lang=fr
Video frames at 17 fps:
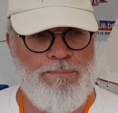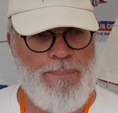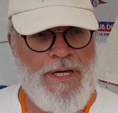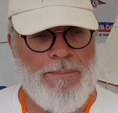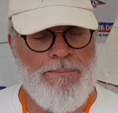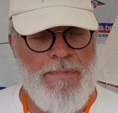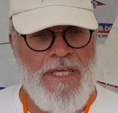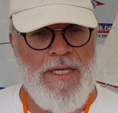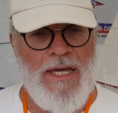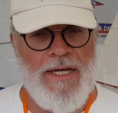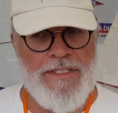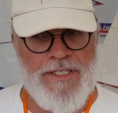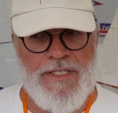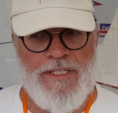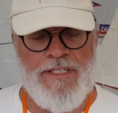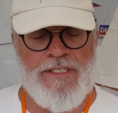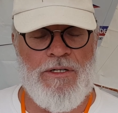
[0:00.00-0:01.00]
permis à
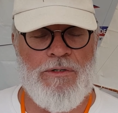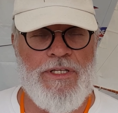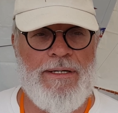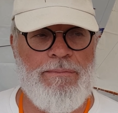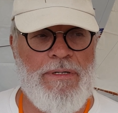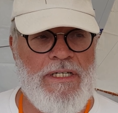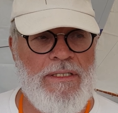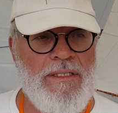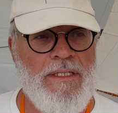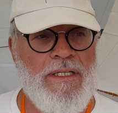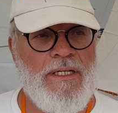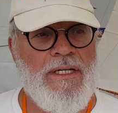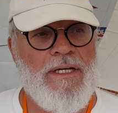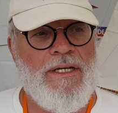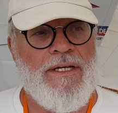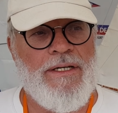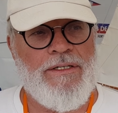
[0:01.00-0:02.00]
600 gamins,
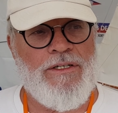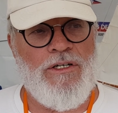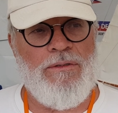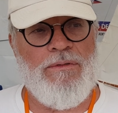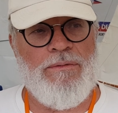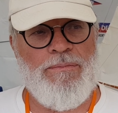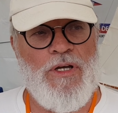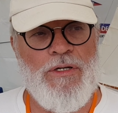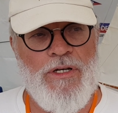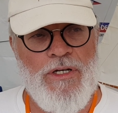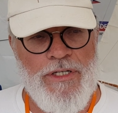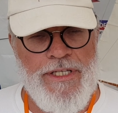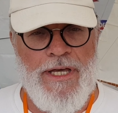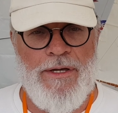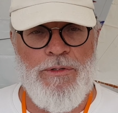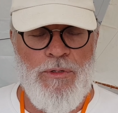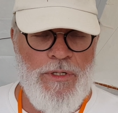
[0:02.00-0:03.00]
comme euh,
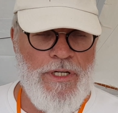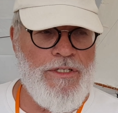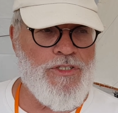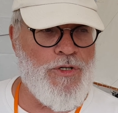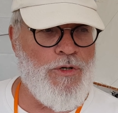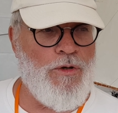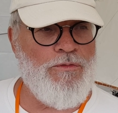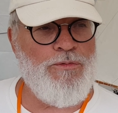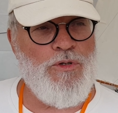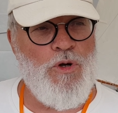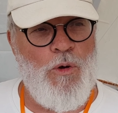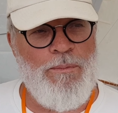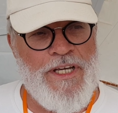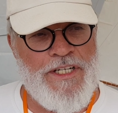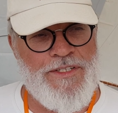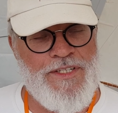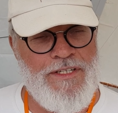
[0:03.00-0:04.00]
il y a eu, et je vous
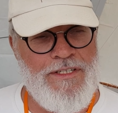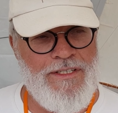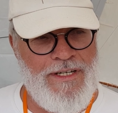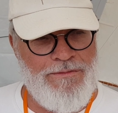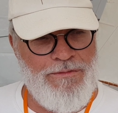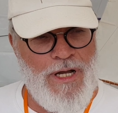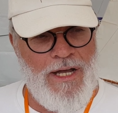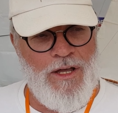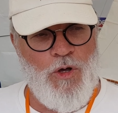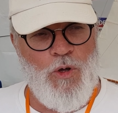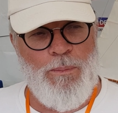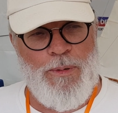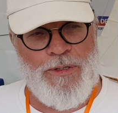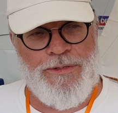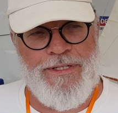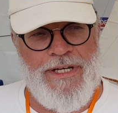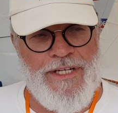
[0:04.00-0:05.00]
remercie d'avoir un
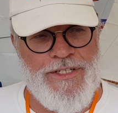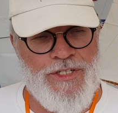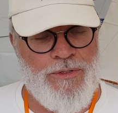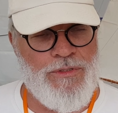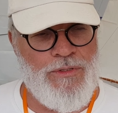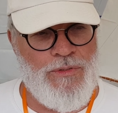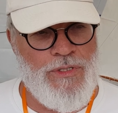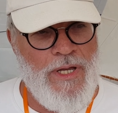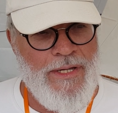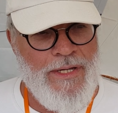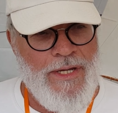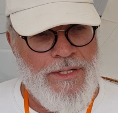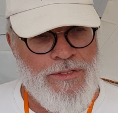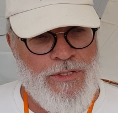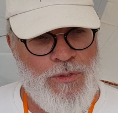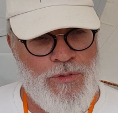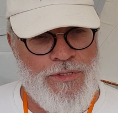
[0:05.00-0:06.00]
reportage
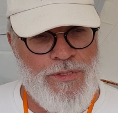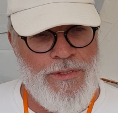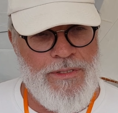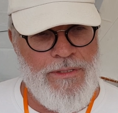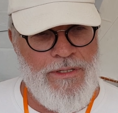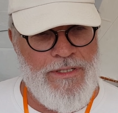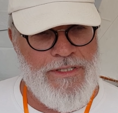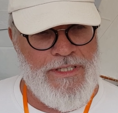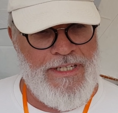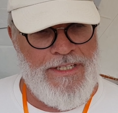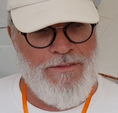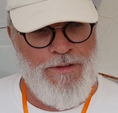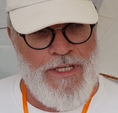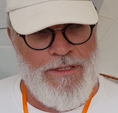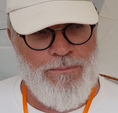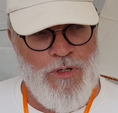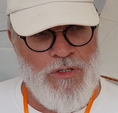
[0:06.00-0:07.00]
sur cet
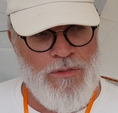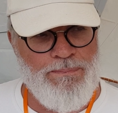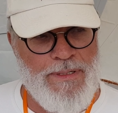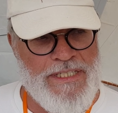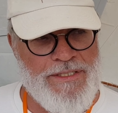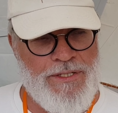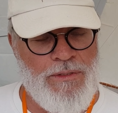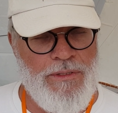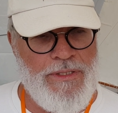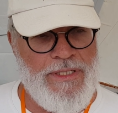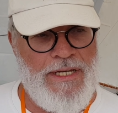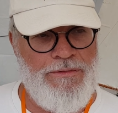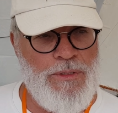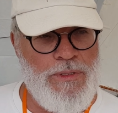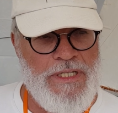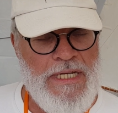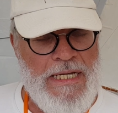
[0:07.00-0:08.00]
événement parce
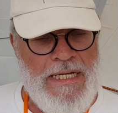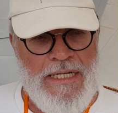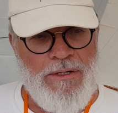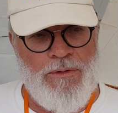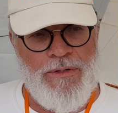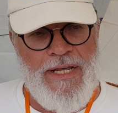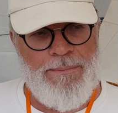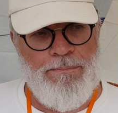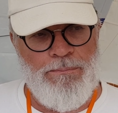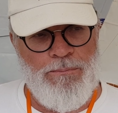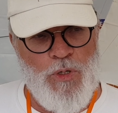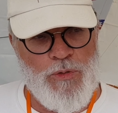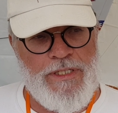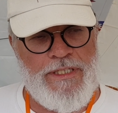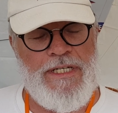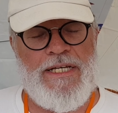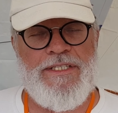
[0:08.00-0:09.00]
qu'on a a
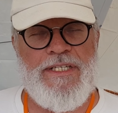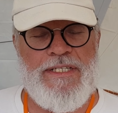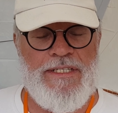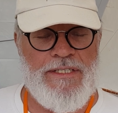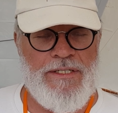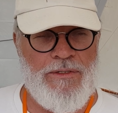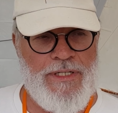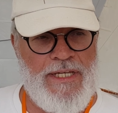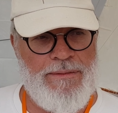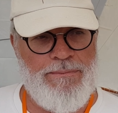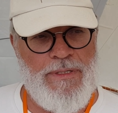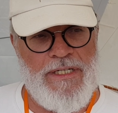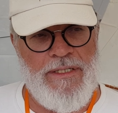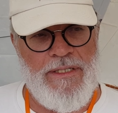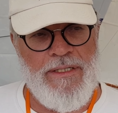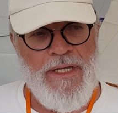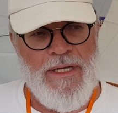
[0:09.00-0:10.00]
montré à 600
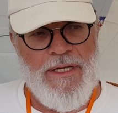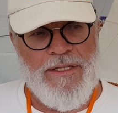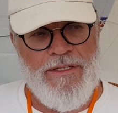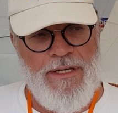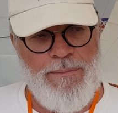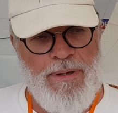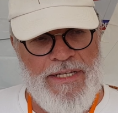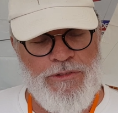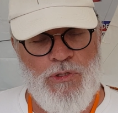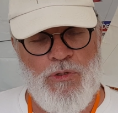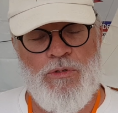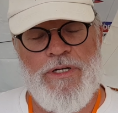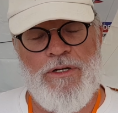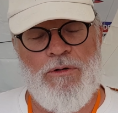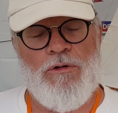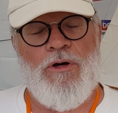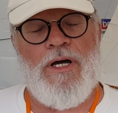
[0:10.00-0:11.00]
gamins des bateaux
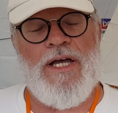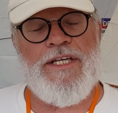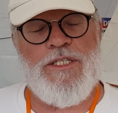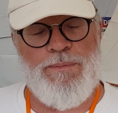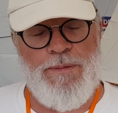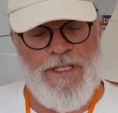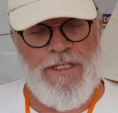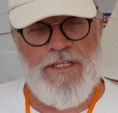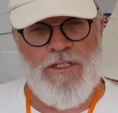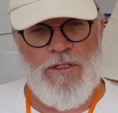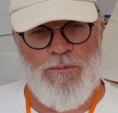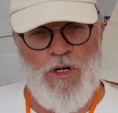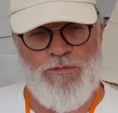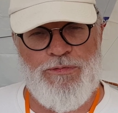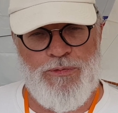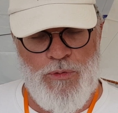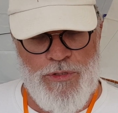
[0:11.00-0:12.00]
et on leur a expliqué
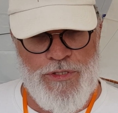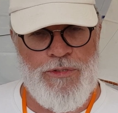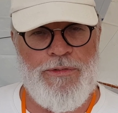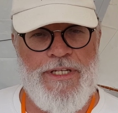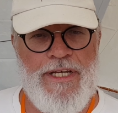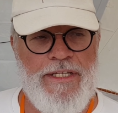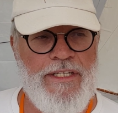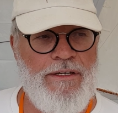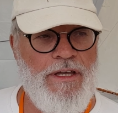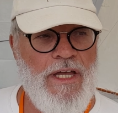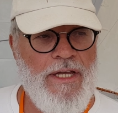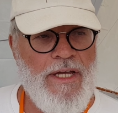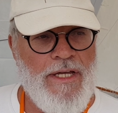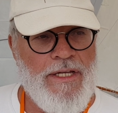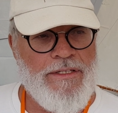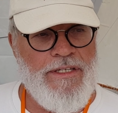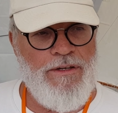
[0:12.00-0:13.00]
comment fonctionnaient des,
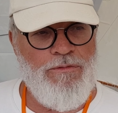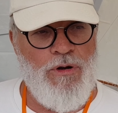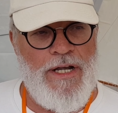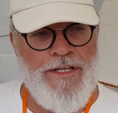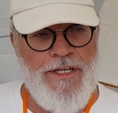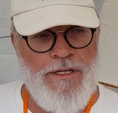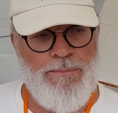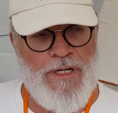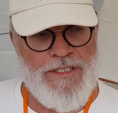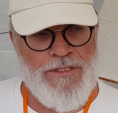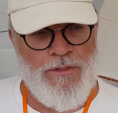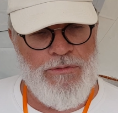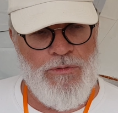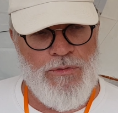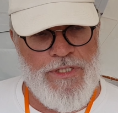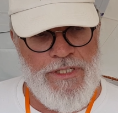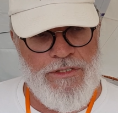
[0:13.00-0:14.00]
des voiliers parce que
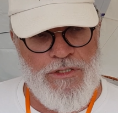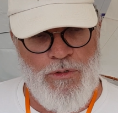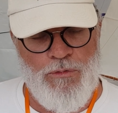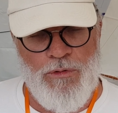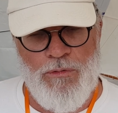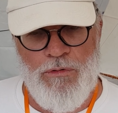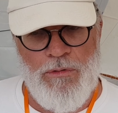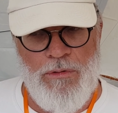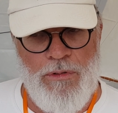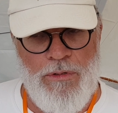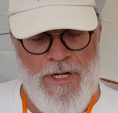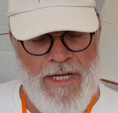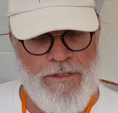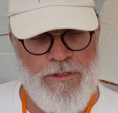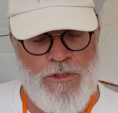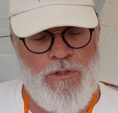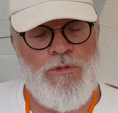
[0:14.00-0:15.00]
nous étions euh,
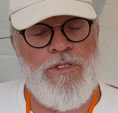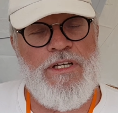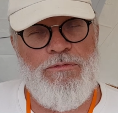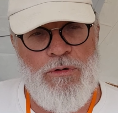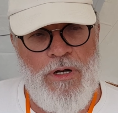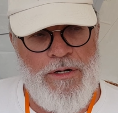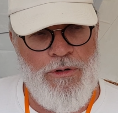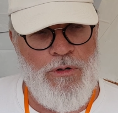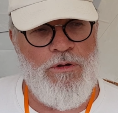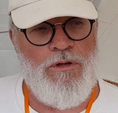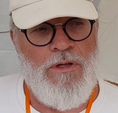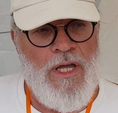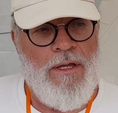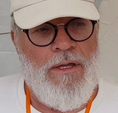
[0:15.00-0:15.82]
là que des voileux